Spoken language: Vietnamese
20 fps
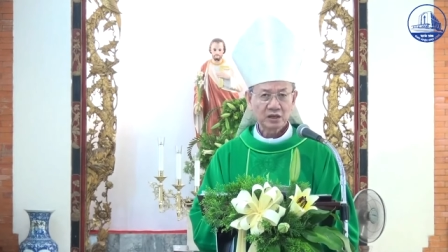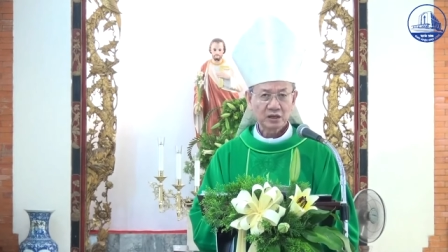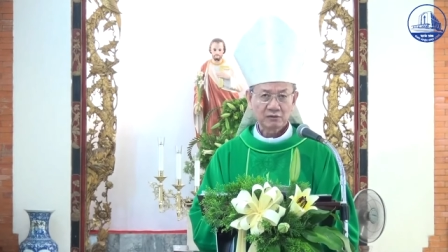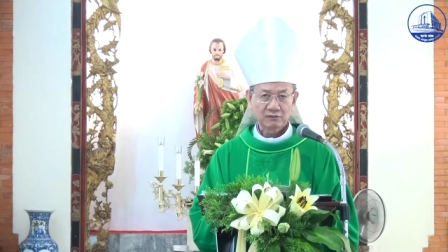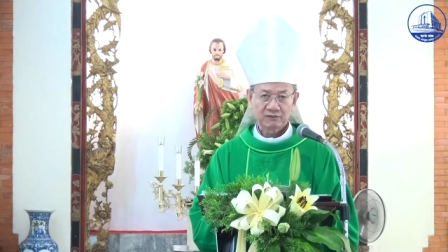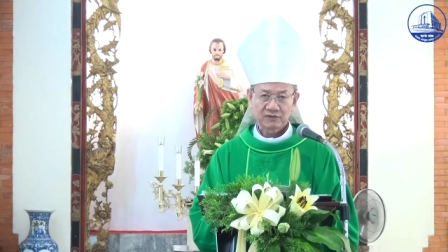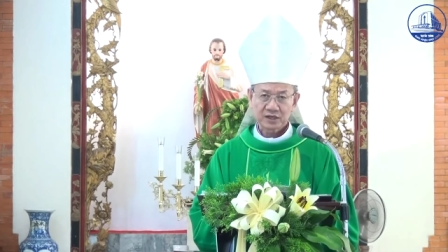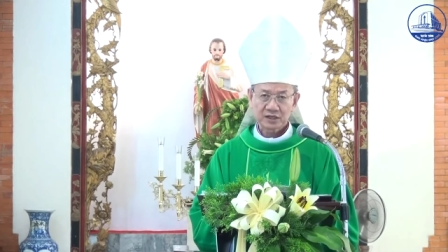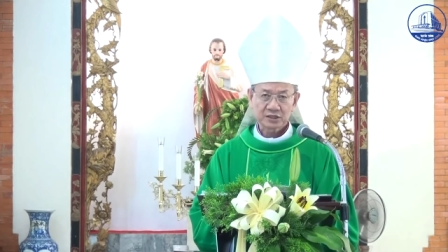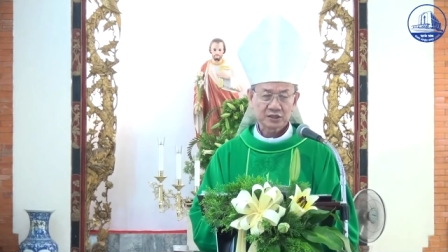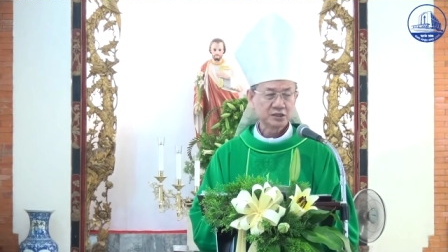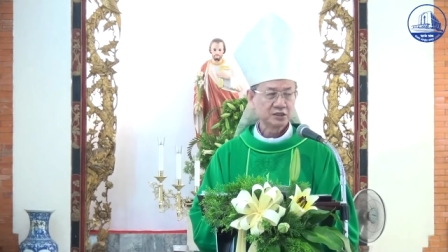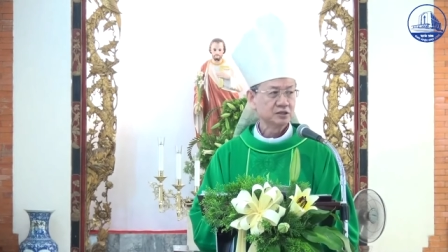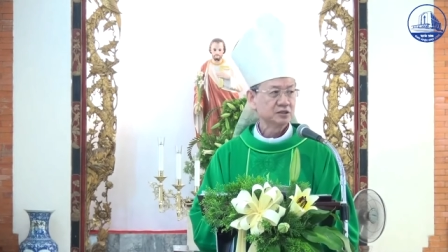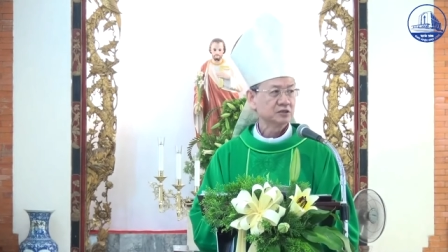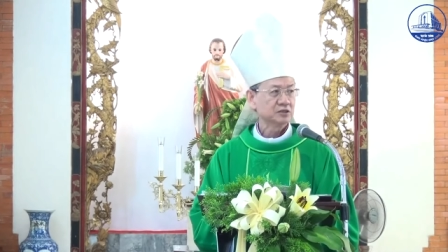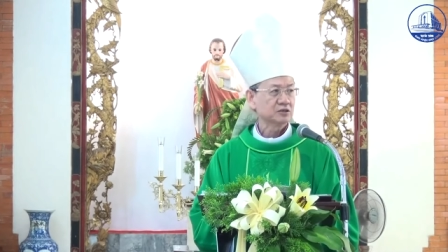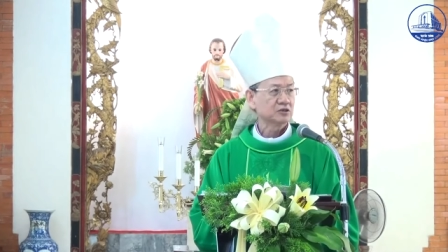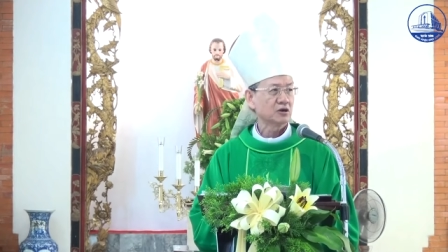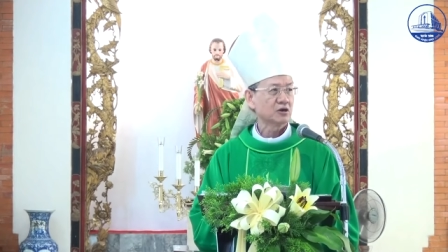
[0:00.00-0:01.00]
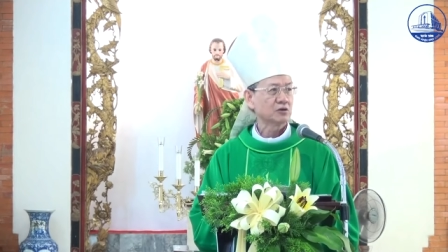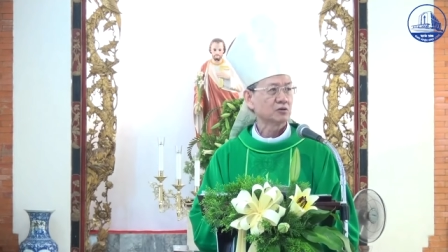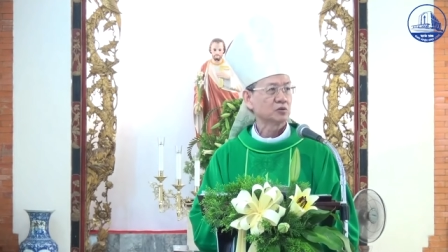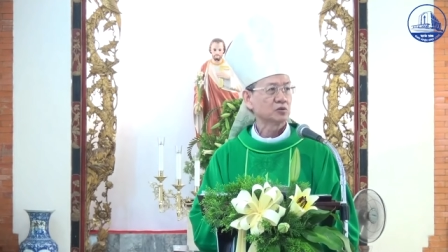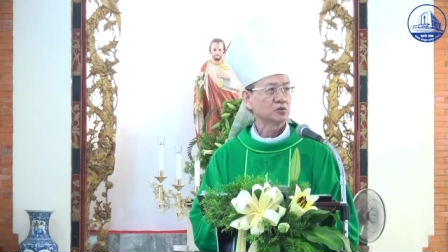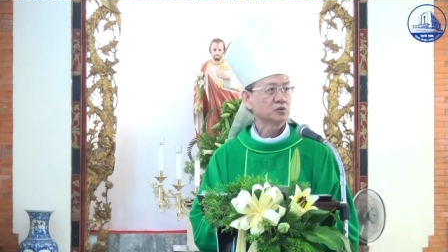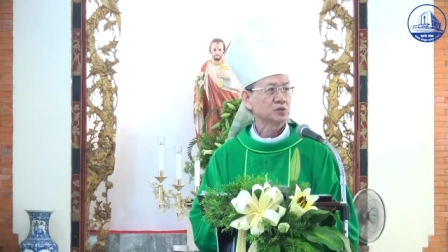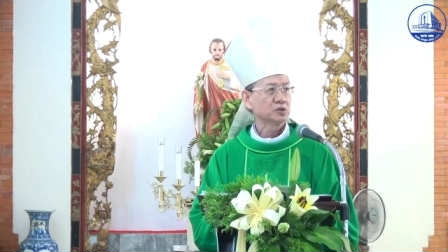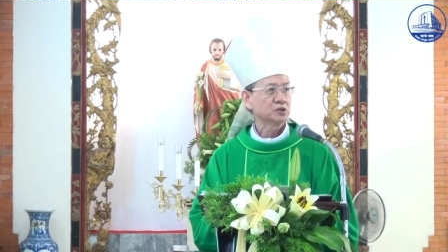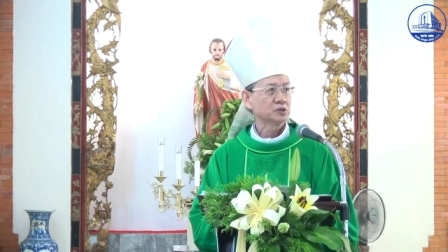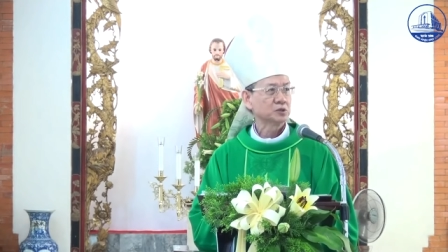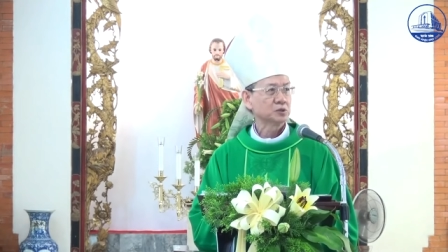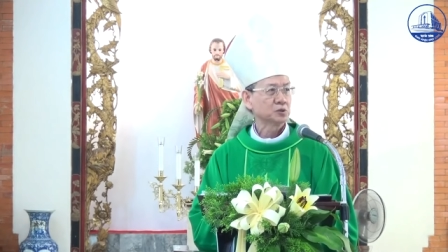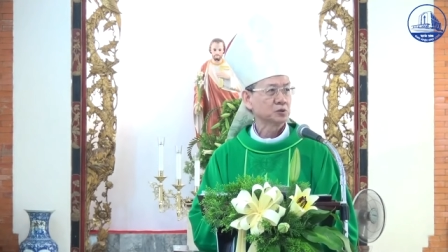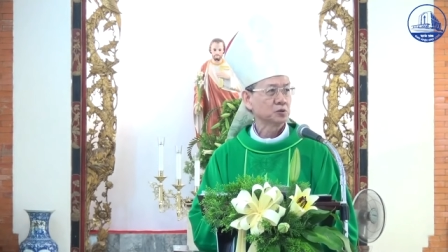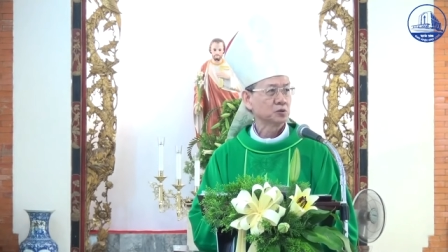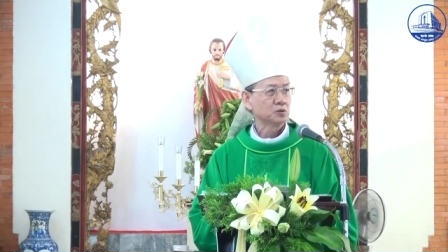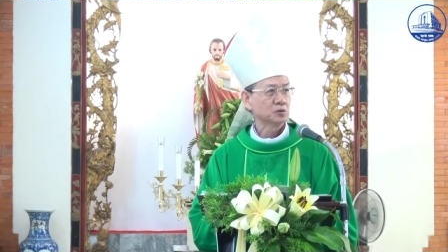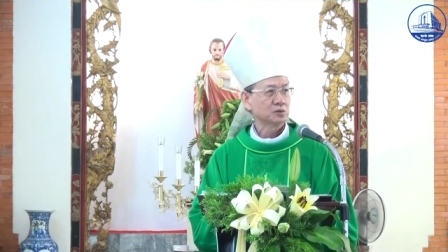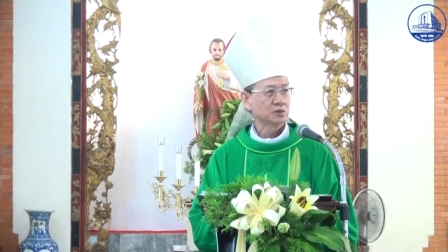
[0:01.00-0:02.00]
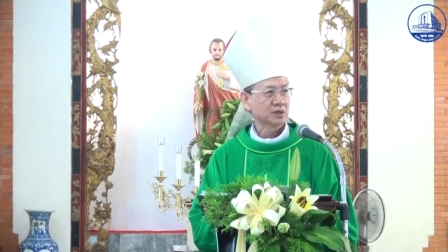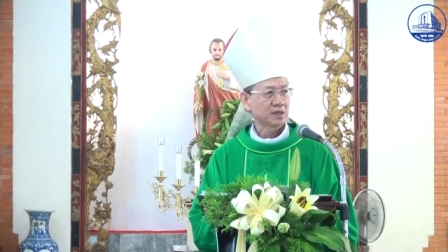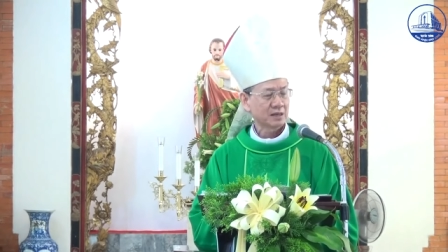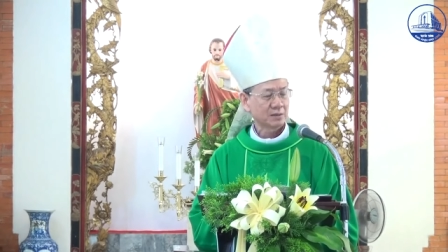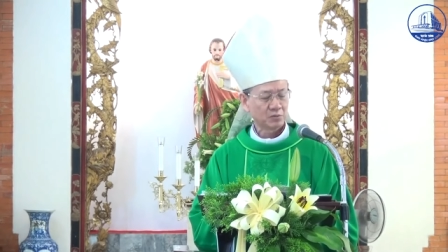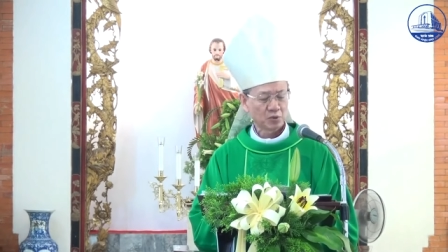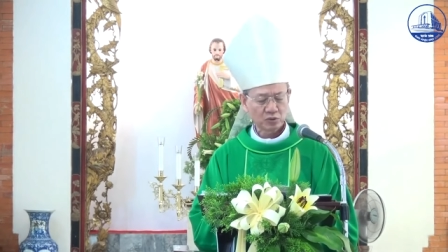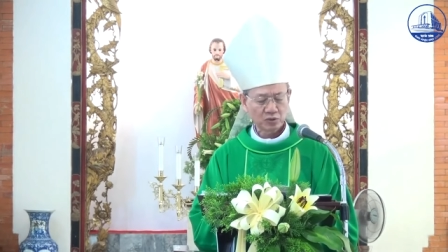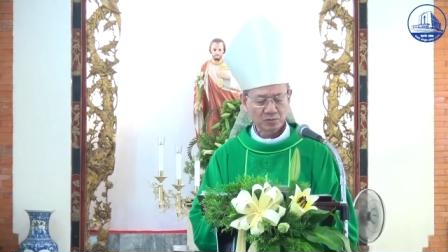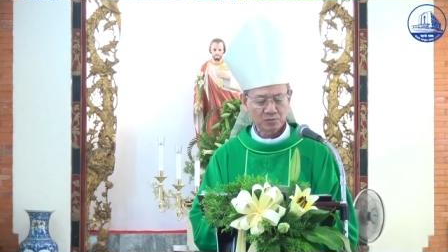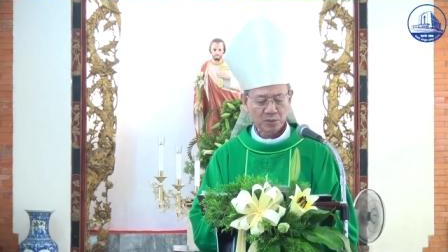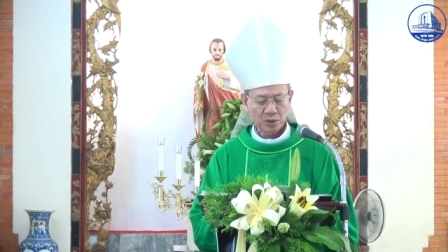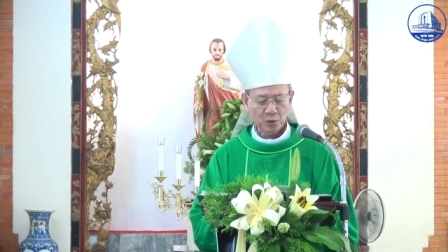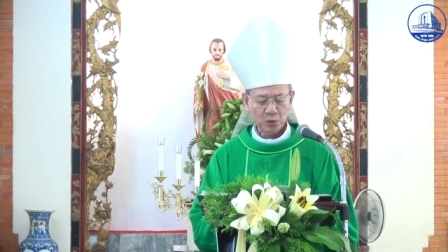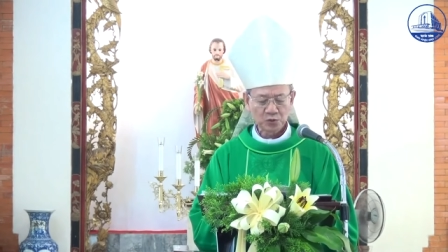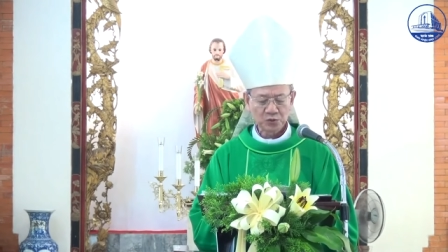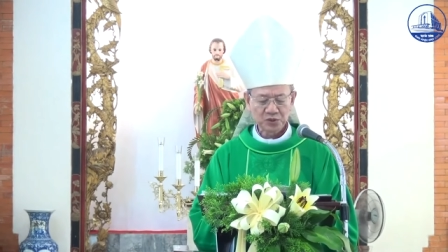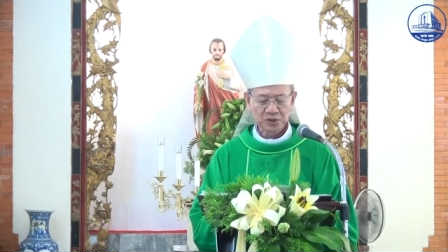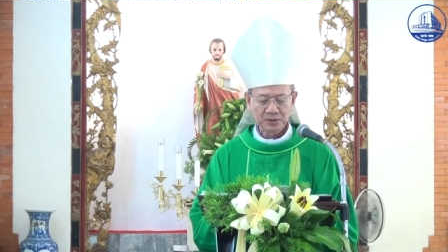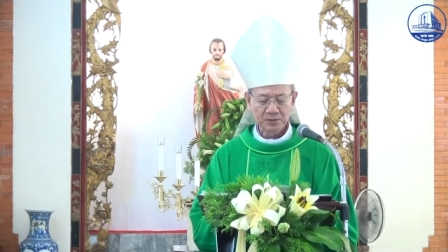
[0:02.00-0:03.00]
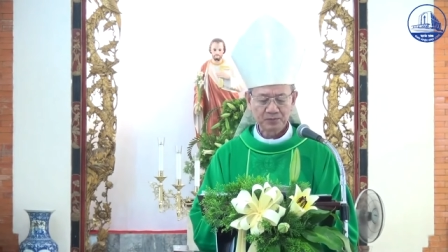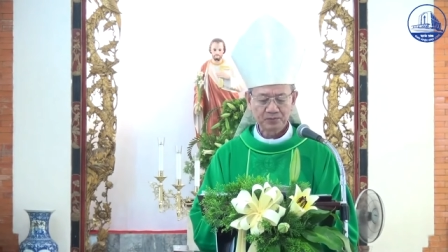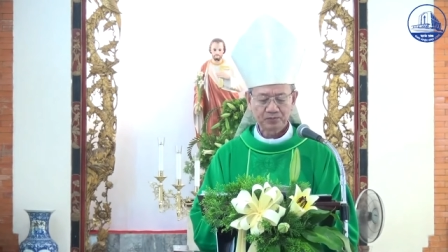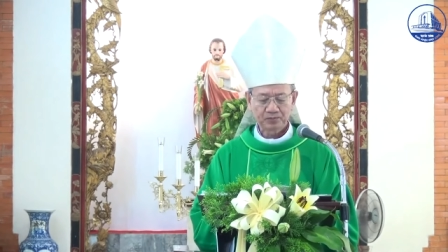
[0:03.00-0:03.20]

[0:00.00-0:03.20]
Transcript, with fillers: Và sự lựa chọn của Chúa Giêsu là một cái mầu nhiệm